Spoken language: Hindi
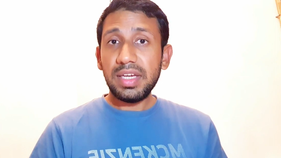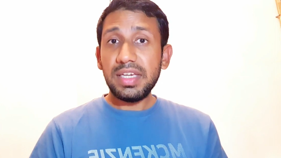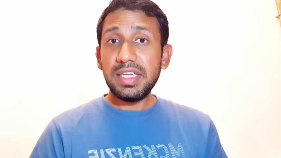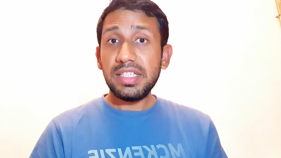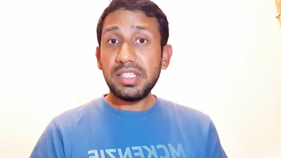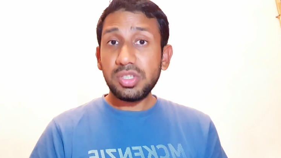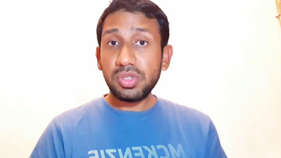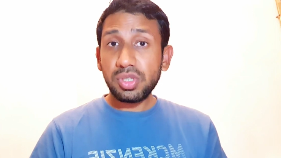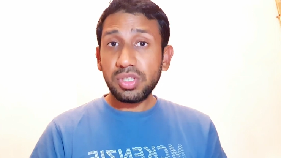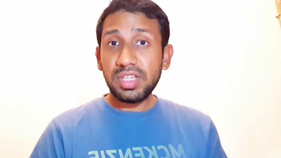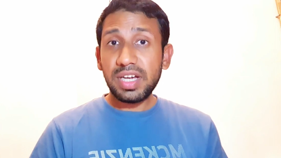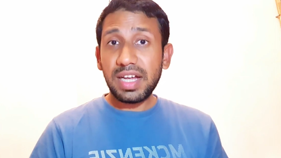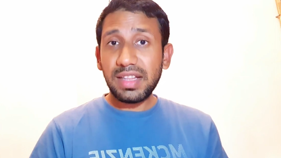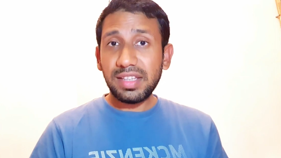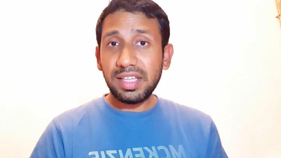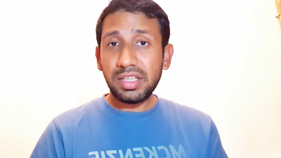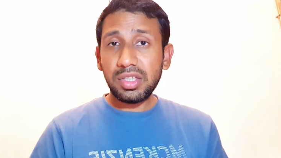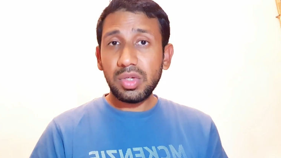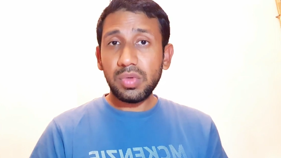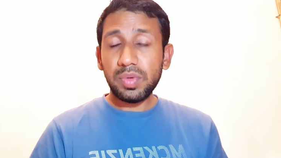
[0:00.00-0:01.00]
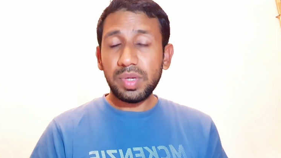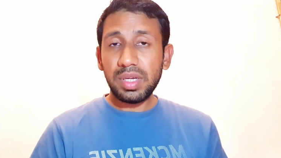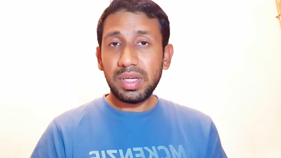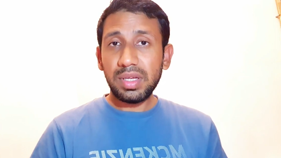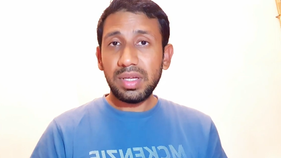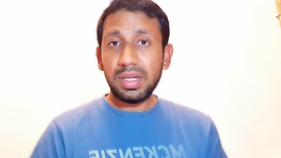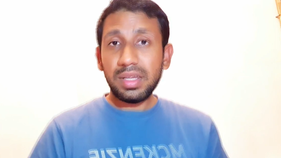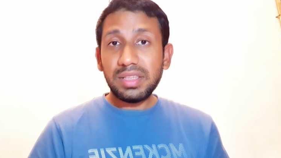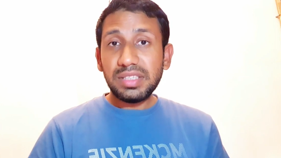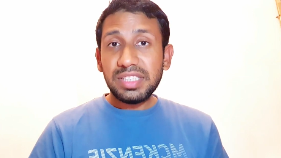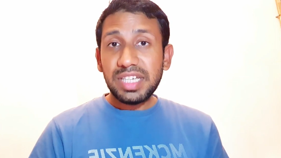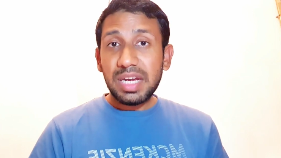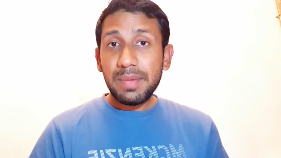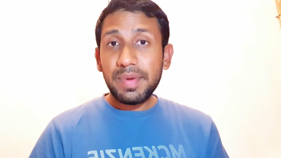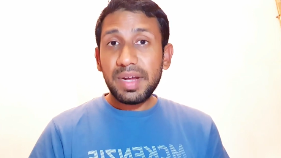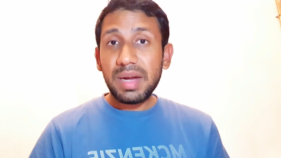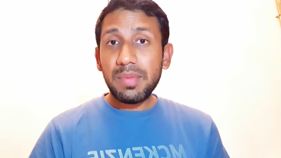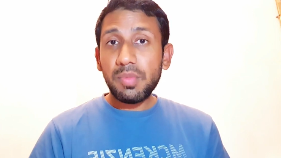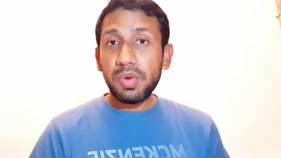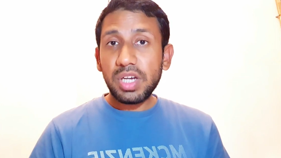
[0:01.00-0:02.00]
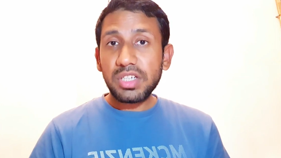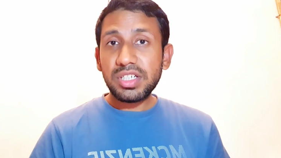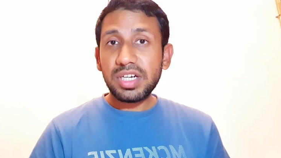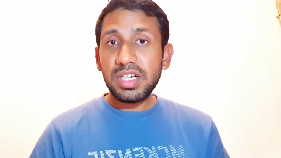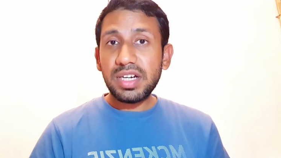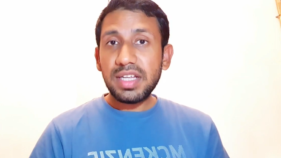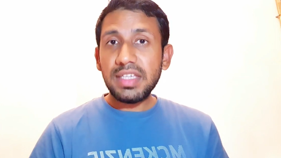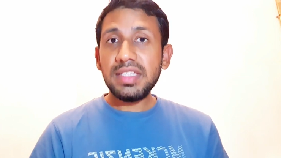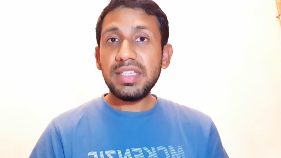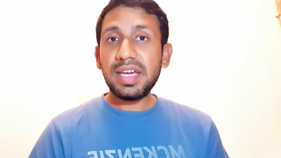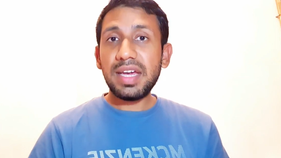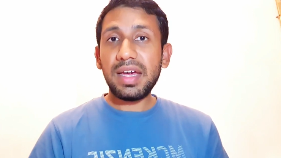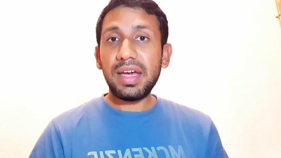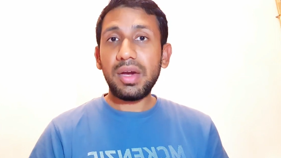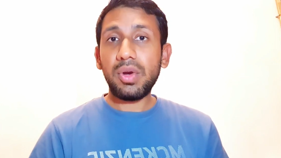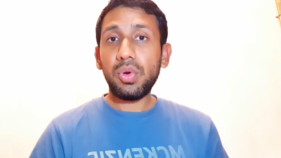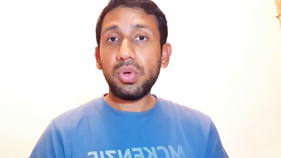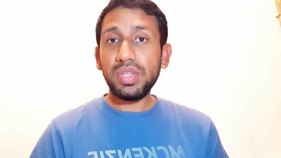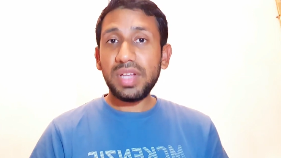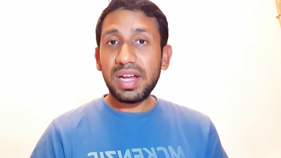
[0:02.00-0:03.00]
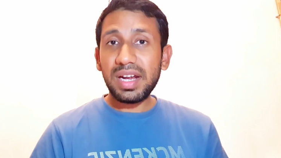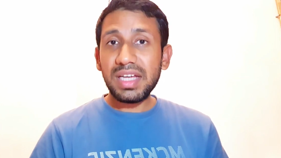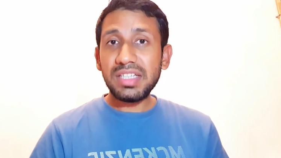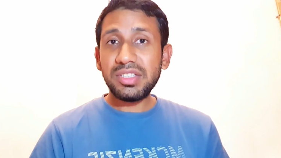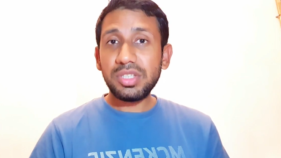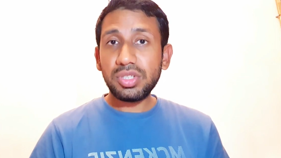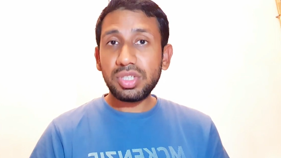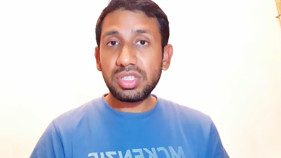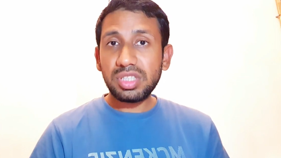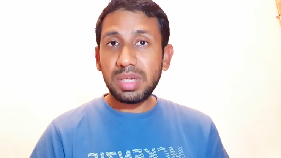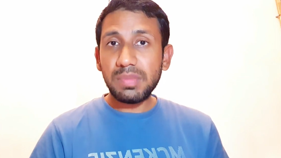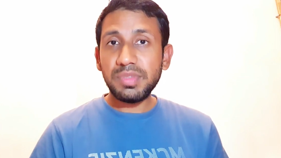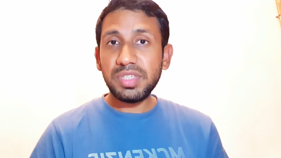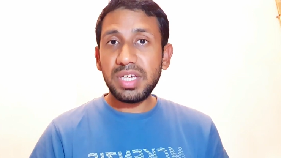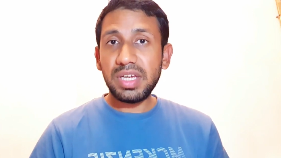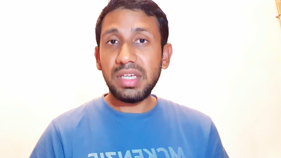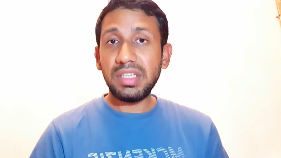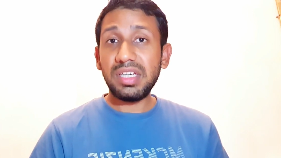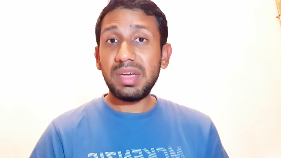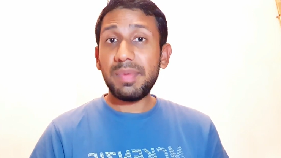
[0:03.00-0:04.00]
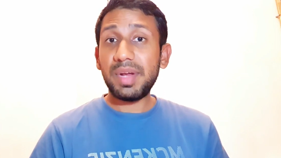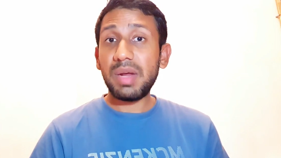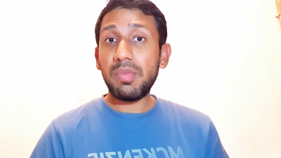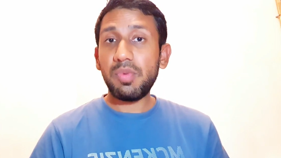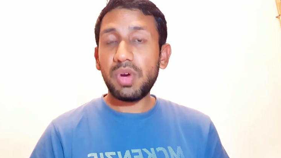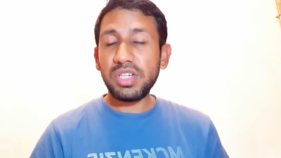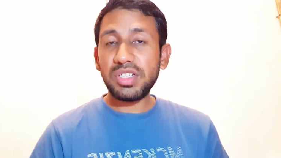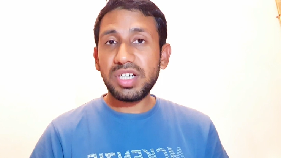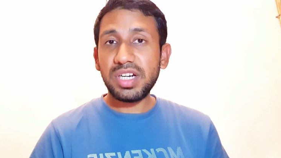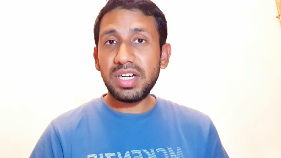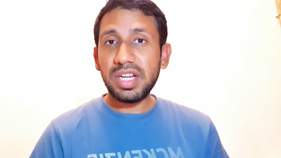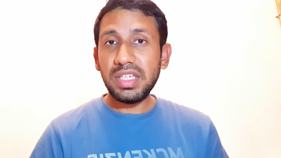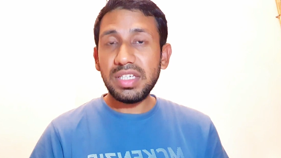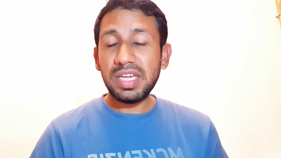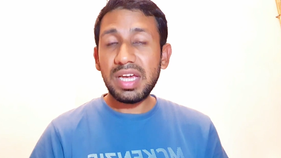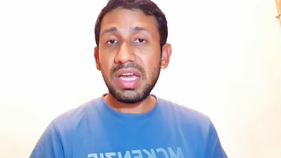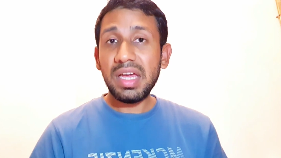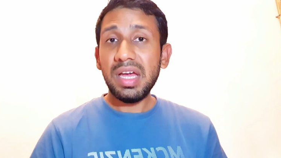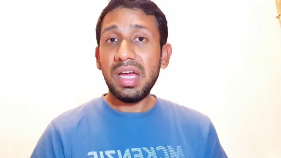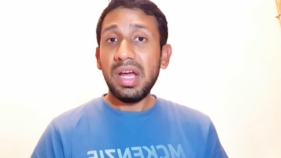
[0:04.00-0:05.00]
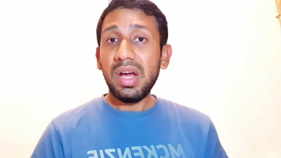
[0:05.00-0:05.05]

इस चीज़ को दाद देते हुए ये हमारा माशरा नहीं है खुदारा इस चीज़ को समझें ये हमारा माशरा नहीं है